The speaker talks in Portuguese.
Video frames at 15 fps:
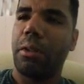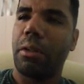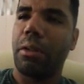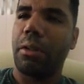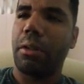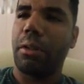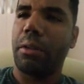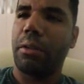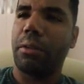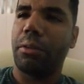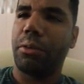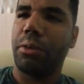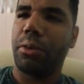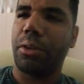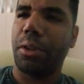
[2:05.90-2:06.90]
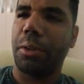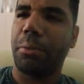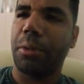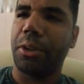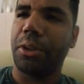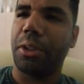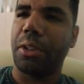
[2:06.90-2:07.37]
É, eu tô sem
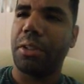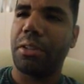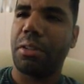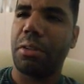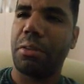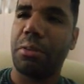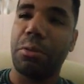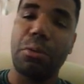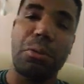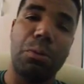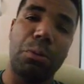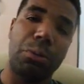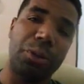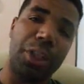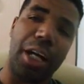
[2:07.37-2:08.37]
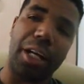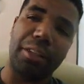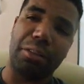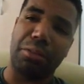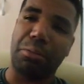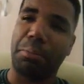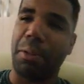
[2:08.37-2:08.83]
imaginação, o
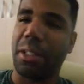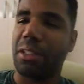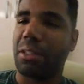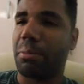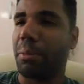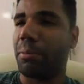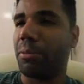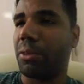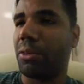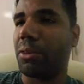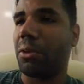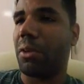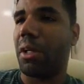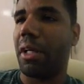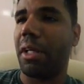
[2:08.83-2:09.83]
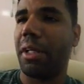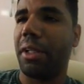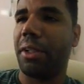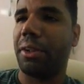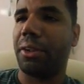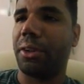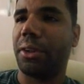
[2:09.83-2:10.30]
Jason não participa muito de
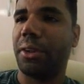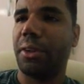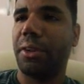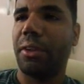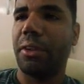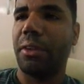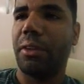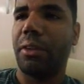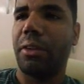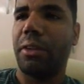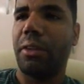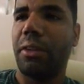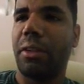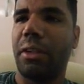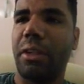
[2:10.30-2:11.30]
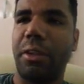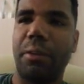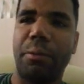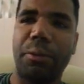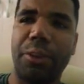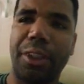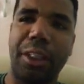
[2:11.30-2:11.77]
corrente. É,
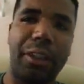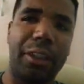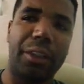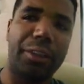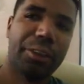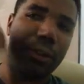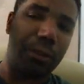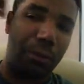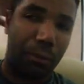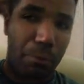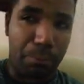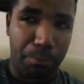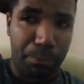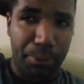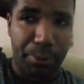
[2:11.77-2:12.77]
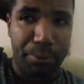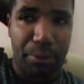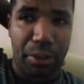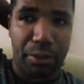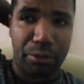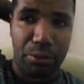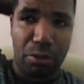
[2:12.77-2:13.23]
alguns canais que eu acompanho
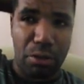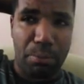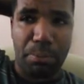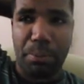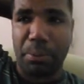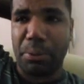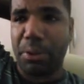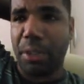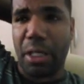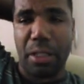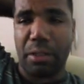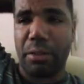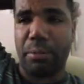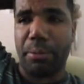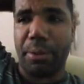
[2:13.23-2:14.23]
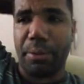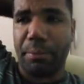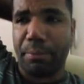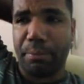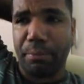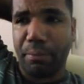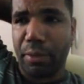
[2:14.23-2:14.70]
da tropa, os caras também
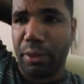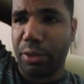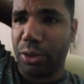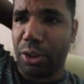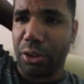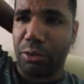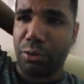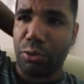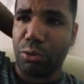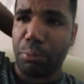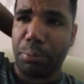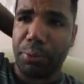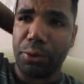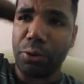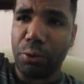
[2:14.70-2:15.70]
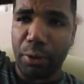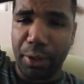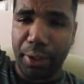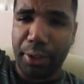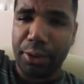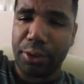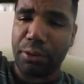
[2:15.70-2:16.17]
já estão entupidos de
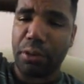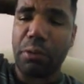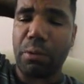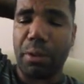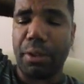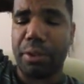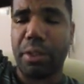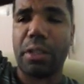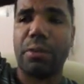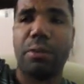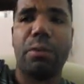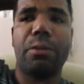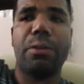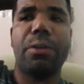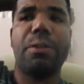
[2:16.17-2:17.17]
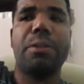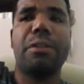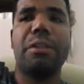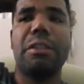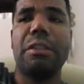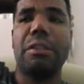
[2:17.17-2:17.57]
corrente, estão acorrentados igual eu.